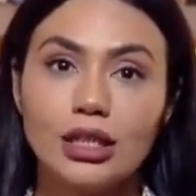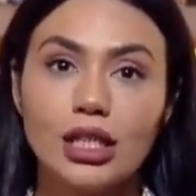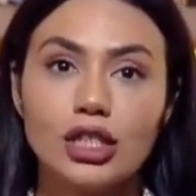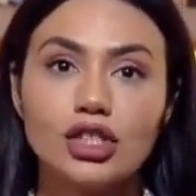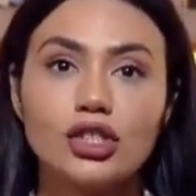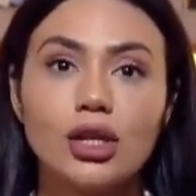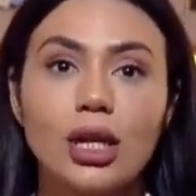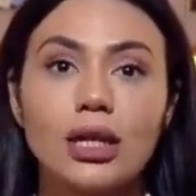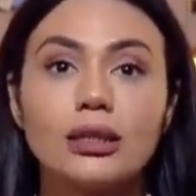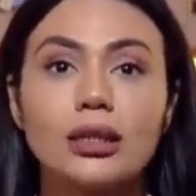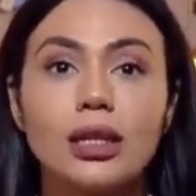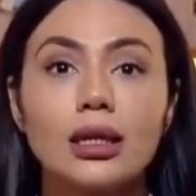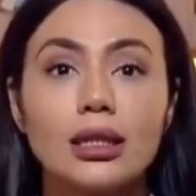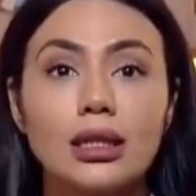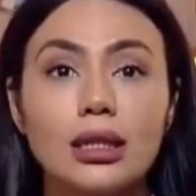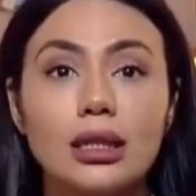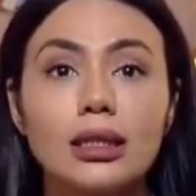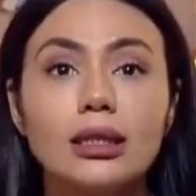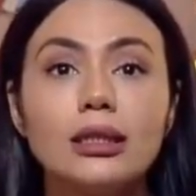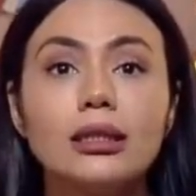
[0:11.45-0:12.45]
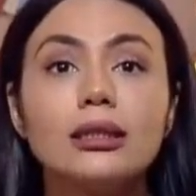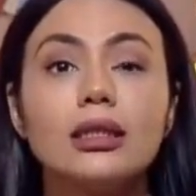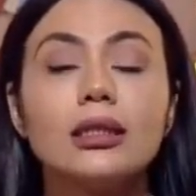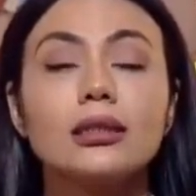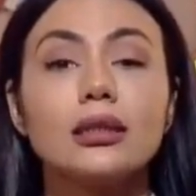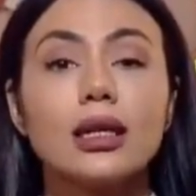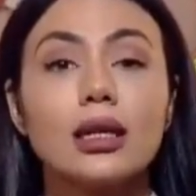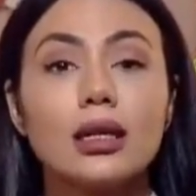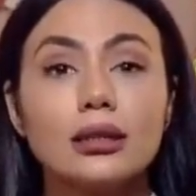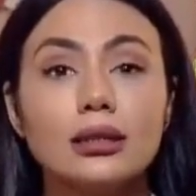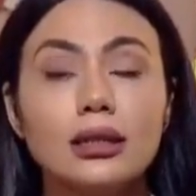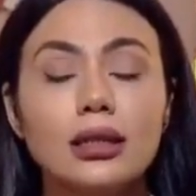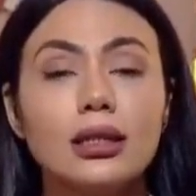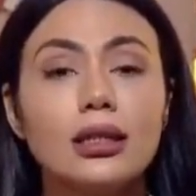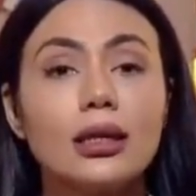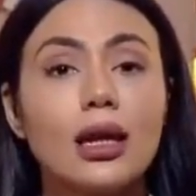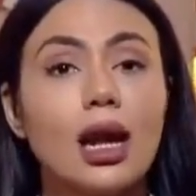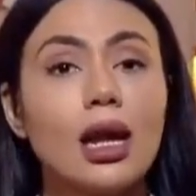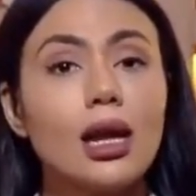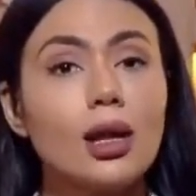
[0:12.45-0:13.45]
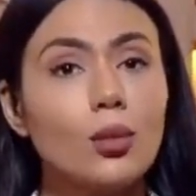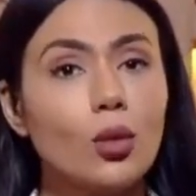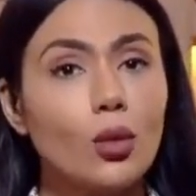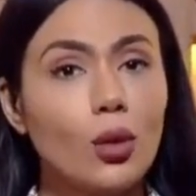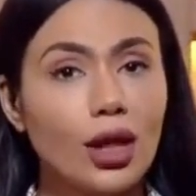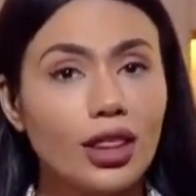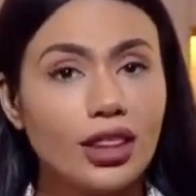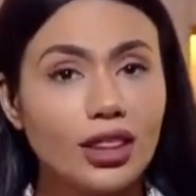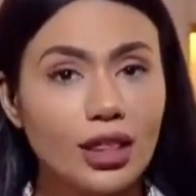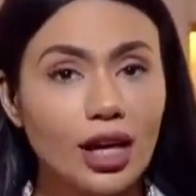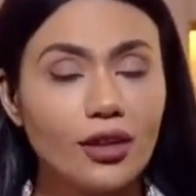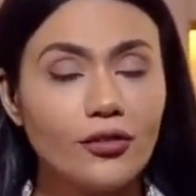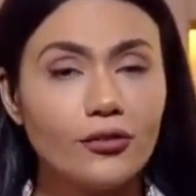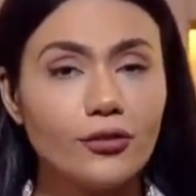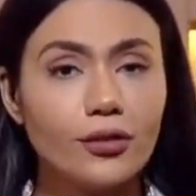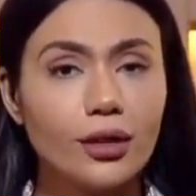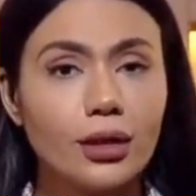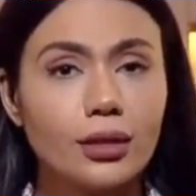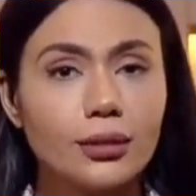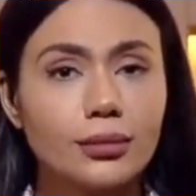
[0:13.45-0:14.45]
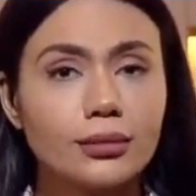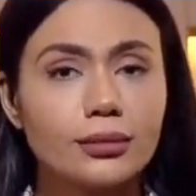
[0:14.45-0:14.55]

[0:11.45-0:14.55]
تشرح طريقة تقدير الموظف